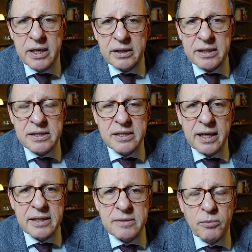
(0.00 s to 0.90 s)
dass diese
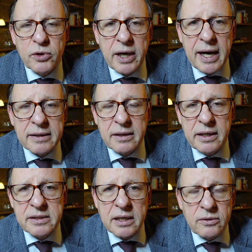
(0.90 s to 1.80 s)
ganzen moderaten
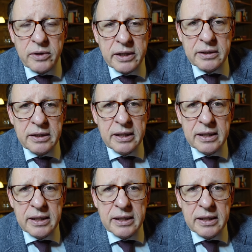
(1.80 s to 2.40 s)
Linkskatholiken